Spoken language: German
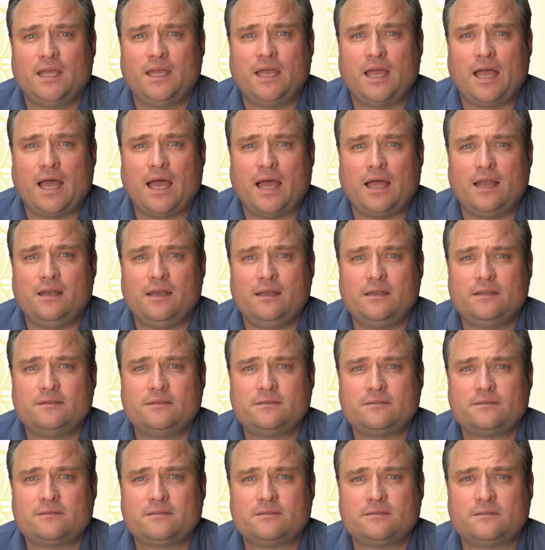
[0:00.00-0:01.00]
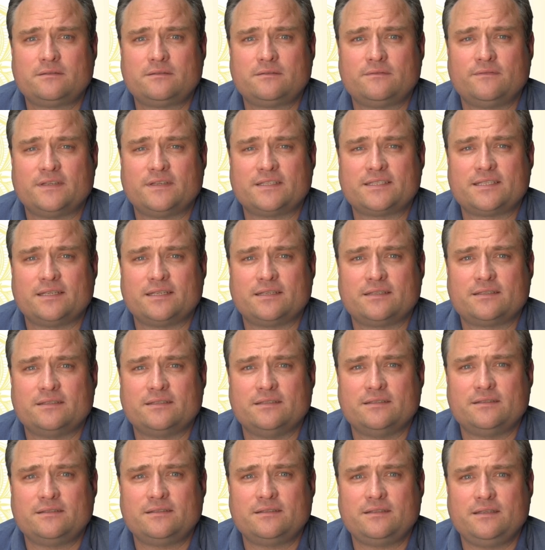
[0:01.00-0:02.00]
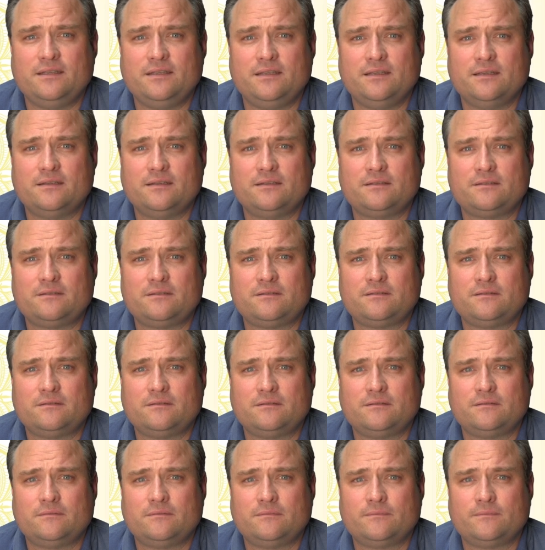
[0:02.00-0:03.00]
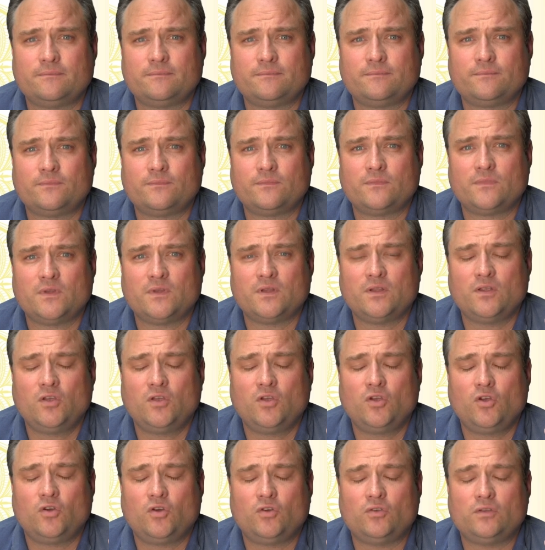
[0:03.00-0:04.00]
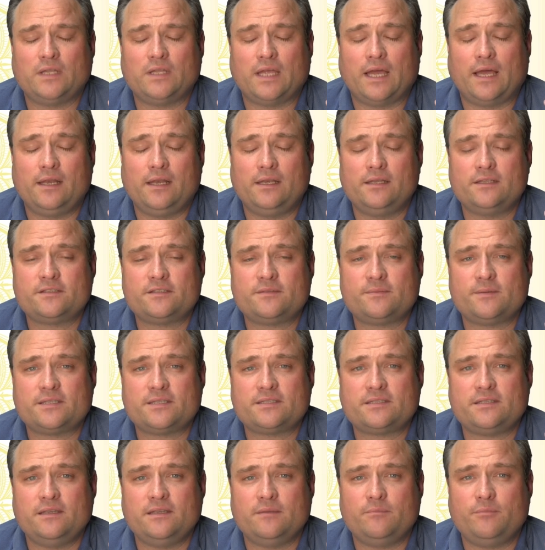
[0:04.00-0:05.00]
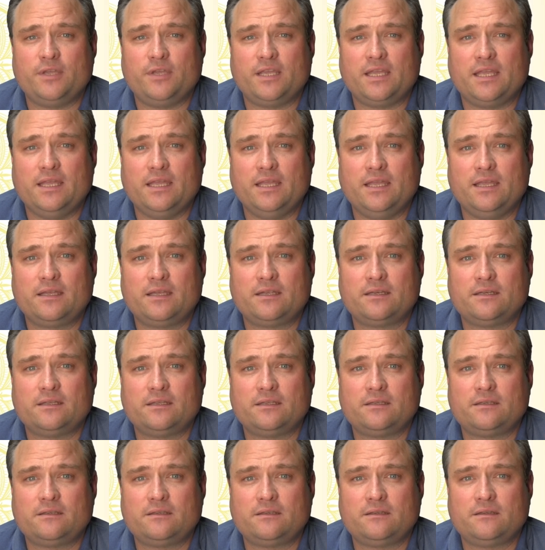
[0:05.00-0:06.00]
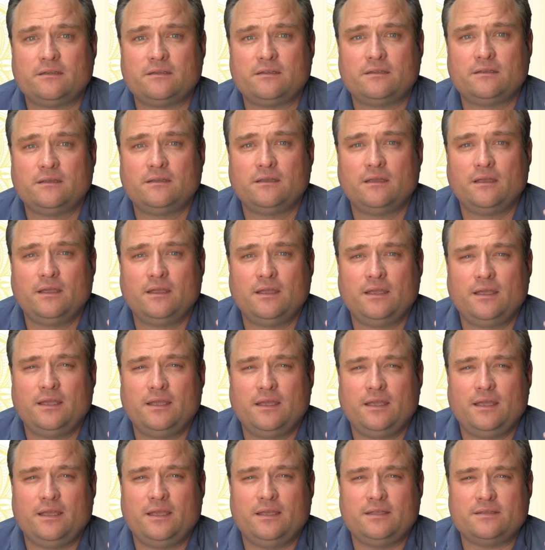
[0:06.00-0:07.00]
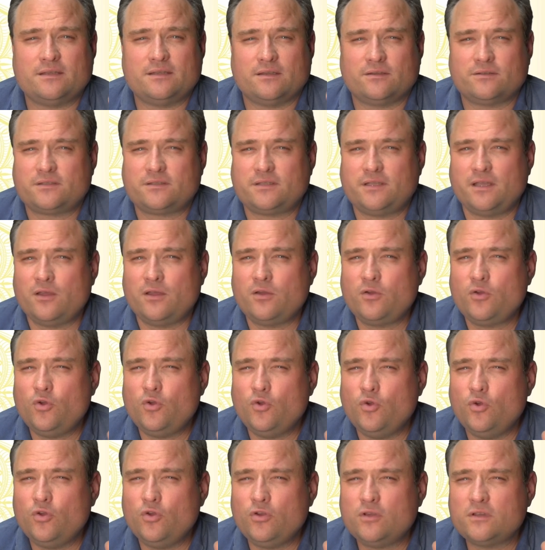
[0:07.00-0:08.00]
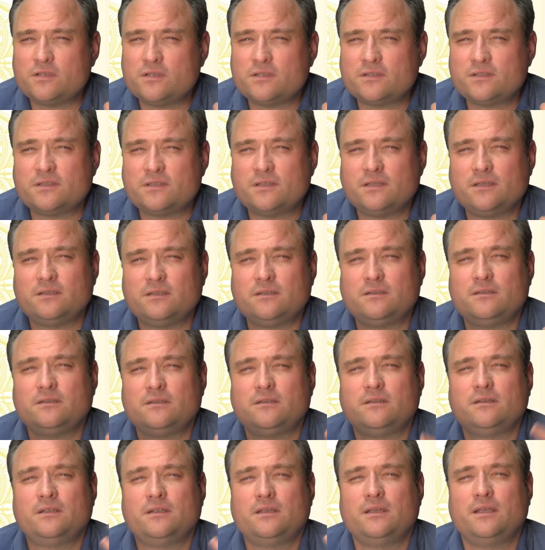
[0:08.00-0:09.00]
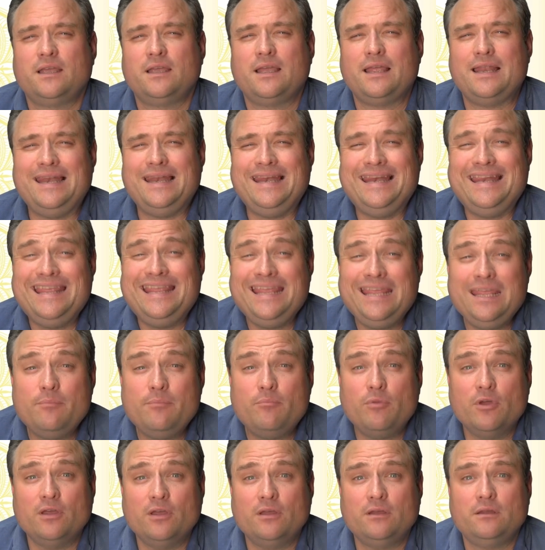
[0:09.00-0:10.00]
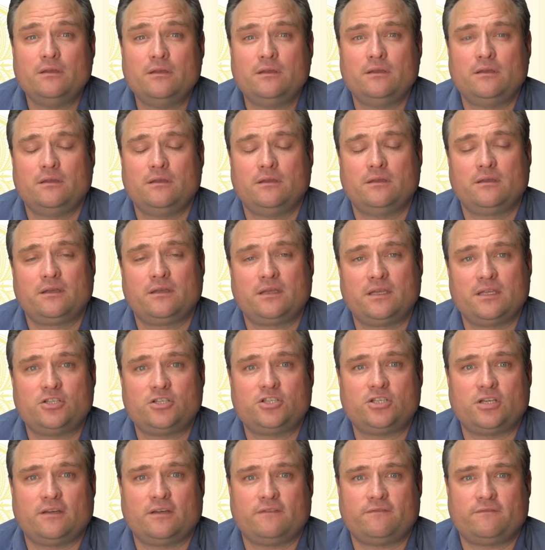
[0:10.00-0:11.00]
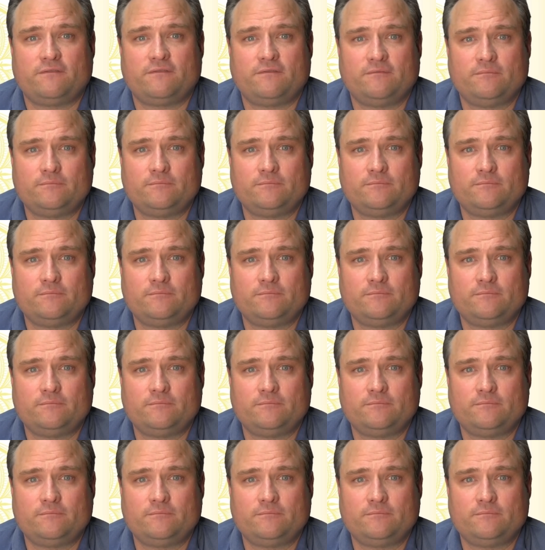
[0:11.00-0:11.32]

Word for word: Alles, was existiert und alles, was dir begegnet, ist aus der höchsten Liebe geschaffen.